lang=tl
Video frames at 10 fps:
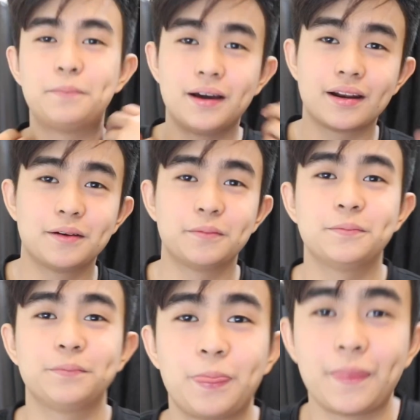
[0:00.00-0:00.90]
parang
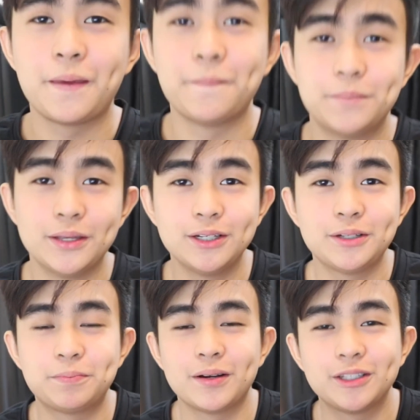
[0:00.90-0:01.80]
pwede
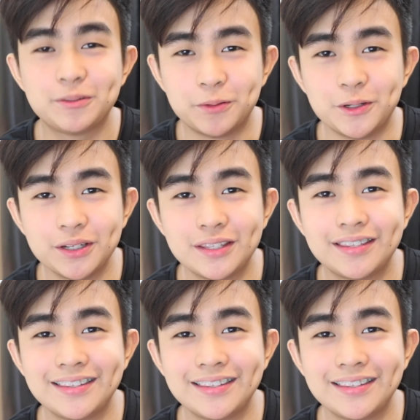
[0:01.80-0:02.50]
siya pang sport.